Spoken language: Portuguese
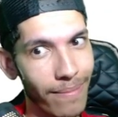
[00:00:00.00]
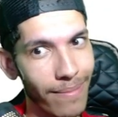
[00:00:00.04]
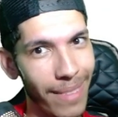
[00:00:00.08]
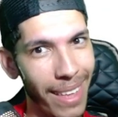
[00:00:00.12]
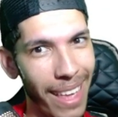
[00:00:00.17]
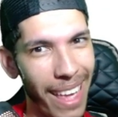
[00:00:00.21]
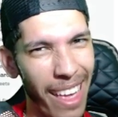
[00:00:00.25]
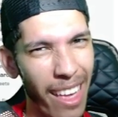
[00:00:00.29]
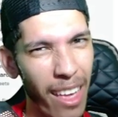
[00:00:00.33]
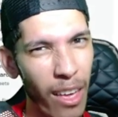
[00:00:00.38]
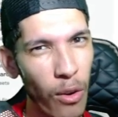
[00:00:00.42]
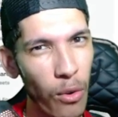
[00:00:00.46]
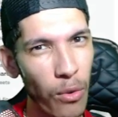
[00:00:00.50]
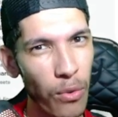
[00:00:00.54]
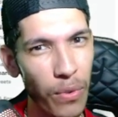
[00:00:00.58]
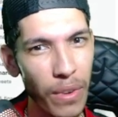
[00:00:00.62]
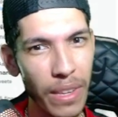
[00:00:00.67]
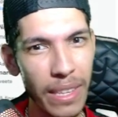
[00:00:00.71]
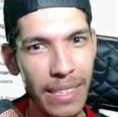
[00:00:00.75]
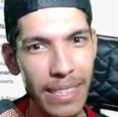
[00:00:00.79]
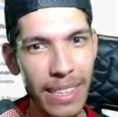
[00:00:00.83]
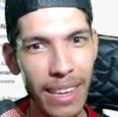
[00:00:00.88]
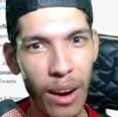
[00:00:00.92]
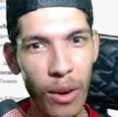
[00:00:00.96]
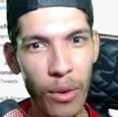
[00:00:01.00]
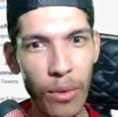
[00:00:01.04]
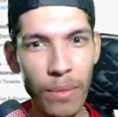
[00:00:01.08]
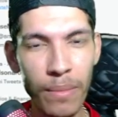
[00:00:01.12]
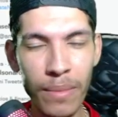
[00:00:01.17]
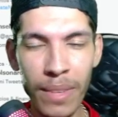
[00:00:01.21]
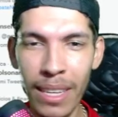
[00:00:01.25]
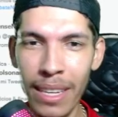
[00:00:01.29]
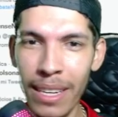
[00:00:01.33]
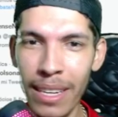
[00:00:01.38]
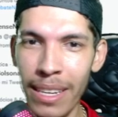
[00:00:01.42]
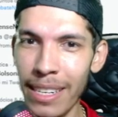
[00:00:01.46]
É oficial.
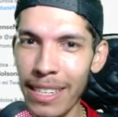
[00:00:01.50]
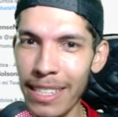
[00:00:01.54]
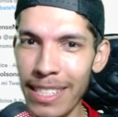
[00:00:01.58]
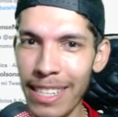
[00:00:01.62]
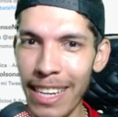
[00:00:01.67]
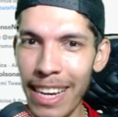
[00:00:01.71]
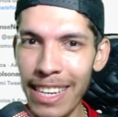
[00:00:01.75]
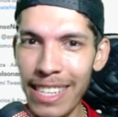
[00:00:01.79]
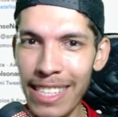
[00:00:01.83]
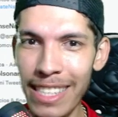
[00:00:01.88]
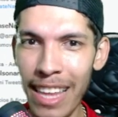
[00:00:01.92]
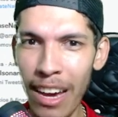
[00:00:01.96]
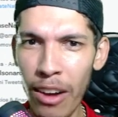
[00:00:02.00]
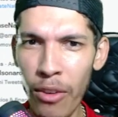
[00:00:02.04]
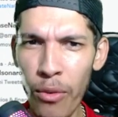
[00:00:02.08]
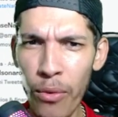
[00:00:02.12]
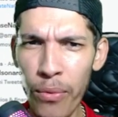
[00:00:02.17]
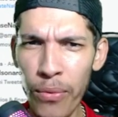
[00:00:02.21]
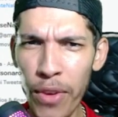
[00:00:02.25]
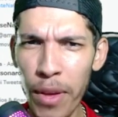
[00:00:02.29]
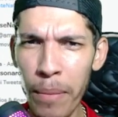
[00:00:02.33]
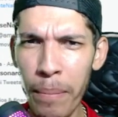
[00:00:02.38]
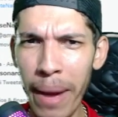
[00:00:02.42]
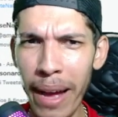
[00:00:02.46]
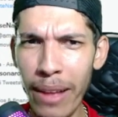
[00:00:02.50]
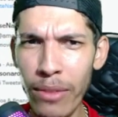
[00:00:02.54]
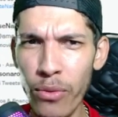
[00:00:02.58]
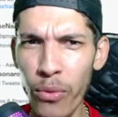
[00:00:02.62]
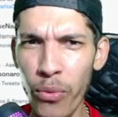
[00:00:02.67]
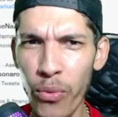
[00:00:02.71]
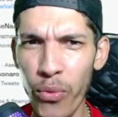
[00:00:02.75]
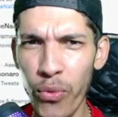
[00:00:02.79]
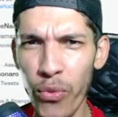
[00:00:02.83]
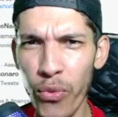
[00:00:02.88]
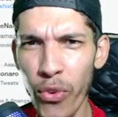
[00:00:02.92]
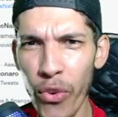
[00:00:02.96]
Já está confirmado
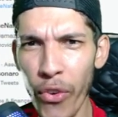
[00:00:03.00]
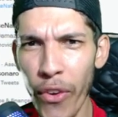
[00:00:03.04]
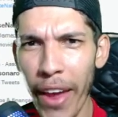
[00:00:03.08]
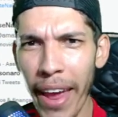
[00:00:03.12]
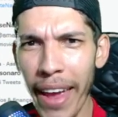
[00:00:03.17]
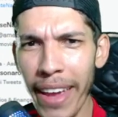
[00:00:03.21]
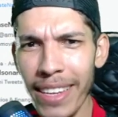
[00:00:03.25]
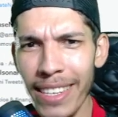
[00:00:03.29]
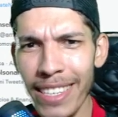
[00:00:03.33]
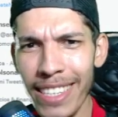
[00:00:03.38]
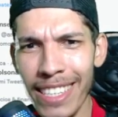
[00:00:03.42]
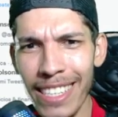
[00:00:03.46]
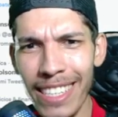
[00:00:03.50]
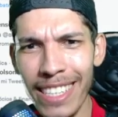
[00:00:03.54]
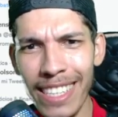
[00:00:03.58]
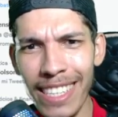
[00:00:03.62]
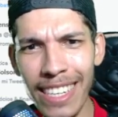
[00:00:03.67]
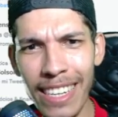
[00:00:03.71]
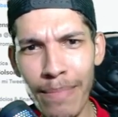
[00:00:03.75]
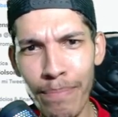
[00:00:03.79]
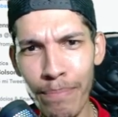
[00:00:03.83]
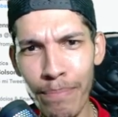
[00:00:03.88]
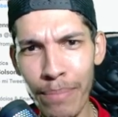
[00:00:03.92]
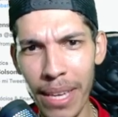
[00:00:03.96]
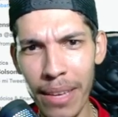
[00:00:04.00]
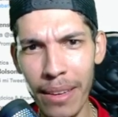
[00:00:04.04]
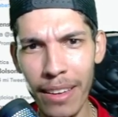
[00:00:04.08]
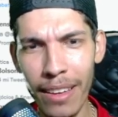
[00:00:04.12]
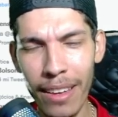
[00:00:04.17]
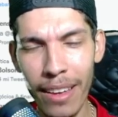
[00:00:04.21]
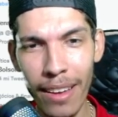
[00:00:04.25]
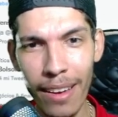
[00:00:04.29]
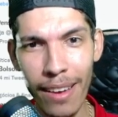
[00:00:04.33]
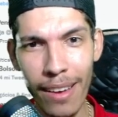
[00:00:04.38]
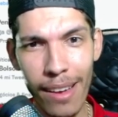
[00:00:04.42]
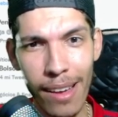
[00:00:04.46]
Friendship.
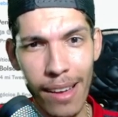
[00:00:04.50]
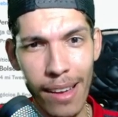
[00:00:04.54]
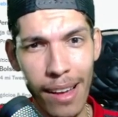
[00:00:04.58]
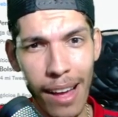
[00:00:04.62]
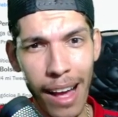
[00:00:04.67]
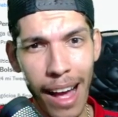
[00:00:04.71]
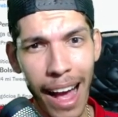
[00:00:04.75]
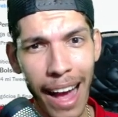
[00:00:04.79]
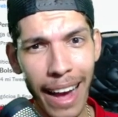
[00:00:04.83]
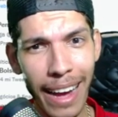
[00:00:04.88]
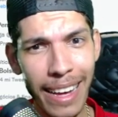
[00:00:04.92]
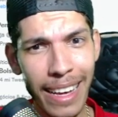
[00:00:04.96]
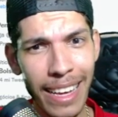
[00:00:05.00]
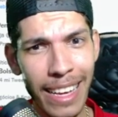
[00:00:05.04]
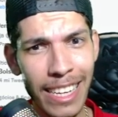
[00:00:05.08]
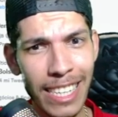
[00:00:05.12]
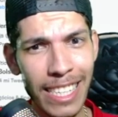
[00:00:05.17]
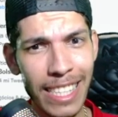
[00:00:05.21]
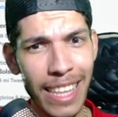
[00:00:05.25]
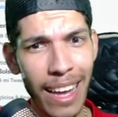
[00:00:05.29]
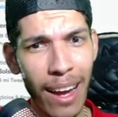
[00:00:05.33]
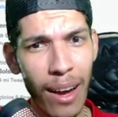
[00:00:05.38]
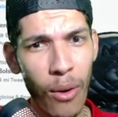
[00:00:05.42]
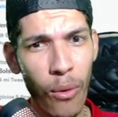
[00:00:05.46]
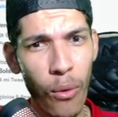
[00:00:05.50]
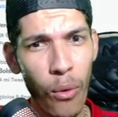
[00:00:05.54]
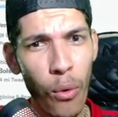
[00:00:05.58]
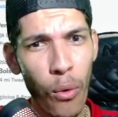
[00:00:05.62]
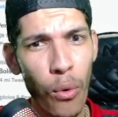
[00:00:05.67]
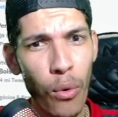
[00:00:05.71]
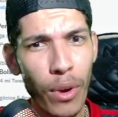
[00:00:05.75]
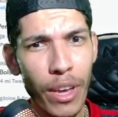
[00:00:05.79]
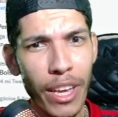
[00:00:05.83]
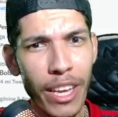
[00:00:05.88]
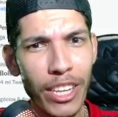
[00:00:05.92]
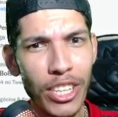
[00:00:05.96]
Aqui está o
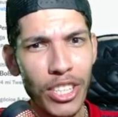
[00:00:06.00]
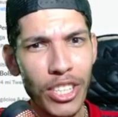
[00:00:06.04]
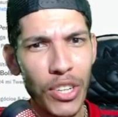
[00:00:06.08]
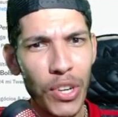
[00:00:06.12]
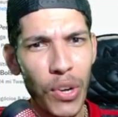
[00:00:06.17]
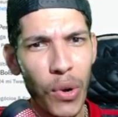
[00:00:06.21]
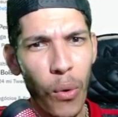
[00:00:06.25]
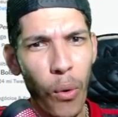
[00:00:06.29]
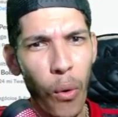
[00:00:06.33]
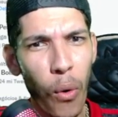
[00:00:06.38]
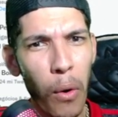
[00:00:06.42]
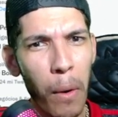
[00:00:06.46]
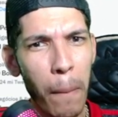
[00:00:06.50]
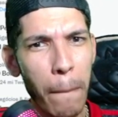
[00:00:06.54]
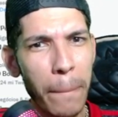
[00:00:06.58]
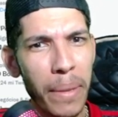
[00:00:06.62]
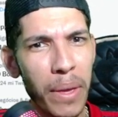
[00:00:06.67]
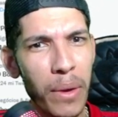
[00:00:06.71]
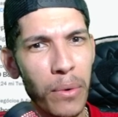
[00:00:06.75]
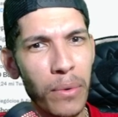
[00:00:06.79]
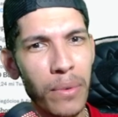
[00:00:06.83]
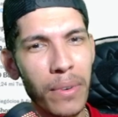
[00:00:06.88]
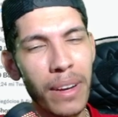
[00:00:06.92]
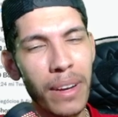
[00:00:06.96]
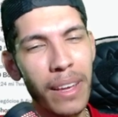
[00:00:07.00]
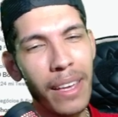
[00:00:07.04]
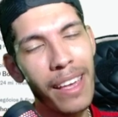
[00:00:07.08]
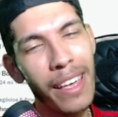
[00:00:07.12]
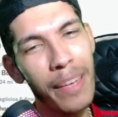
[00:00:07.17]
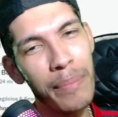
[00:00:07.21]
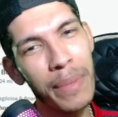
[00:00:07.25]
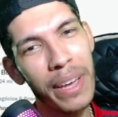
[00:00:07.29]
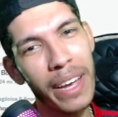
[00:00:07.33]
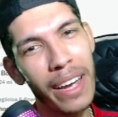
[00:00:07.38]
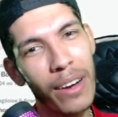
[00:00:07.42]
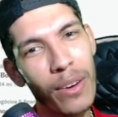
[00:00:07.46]
Scorpion
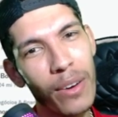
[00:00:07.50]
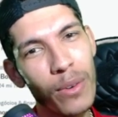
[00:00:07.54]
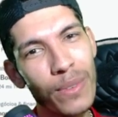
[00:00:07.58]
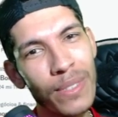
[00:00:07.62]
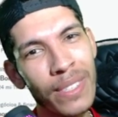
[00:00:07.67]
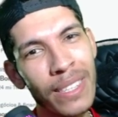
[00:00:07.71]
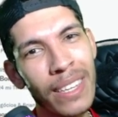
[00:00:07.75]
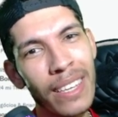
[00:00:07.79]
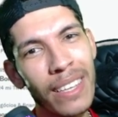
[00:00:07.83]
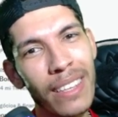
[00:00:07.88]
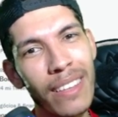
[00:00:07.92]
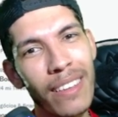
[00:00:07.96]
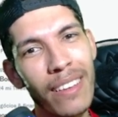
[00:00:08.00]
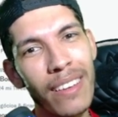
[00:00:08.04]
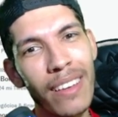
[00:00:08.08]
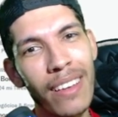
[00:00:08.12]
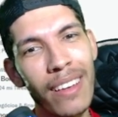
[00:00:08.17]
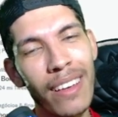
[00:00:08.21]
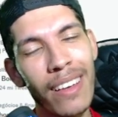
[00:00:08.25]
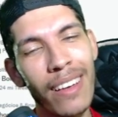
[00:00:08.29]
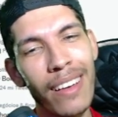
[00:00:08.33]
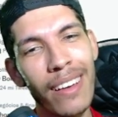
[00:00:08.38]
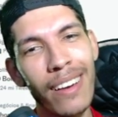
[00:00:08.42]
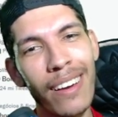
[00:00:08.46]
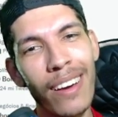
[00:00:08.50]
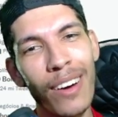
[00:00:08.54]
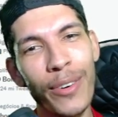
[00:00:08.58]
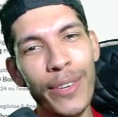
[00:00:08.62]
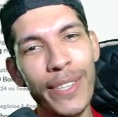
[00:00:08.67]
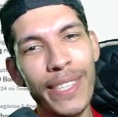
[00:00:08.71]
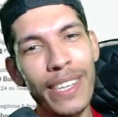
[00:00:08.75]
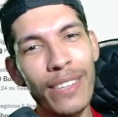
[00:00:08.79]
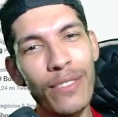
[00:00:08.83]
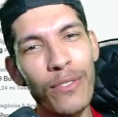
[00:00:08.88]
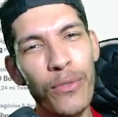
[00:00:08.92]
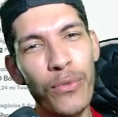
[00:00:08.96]
MK11
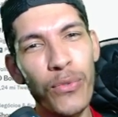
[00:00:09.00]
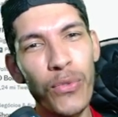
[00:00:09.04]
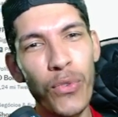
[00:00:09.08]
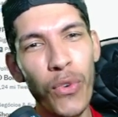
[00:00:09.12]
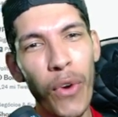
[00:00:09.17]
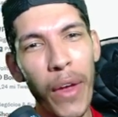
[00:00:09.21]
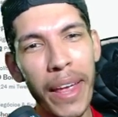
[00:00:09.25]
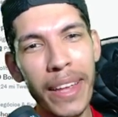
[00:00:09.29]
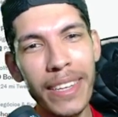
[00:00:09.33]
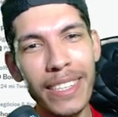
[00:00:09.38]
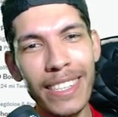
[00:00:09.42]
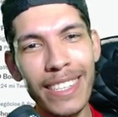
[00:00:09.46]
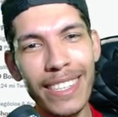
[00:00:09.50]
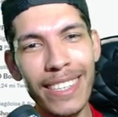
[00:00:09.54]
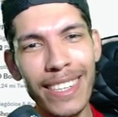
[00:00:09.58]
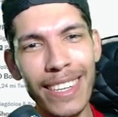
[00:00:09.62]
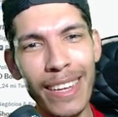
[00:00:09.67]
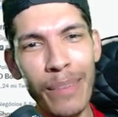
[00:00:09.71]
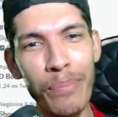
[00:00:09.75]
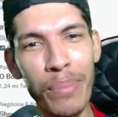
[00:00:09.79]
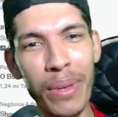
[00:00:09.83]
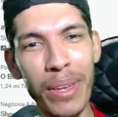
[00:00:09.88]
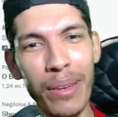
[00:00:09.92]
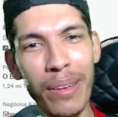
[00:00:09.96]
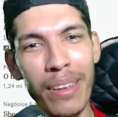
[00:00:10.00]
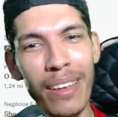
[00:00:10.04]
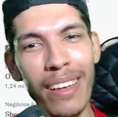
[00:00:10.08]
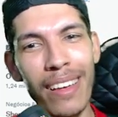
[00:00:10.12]
causando friendship.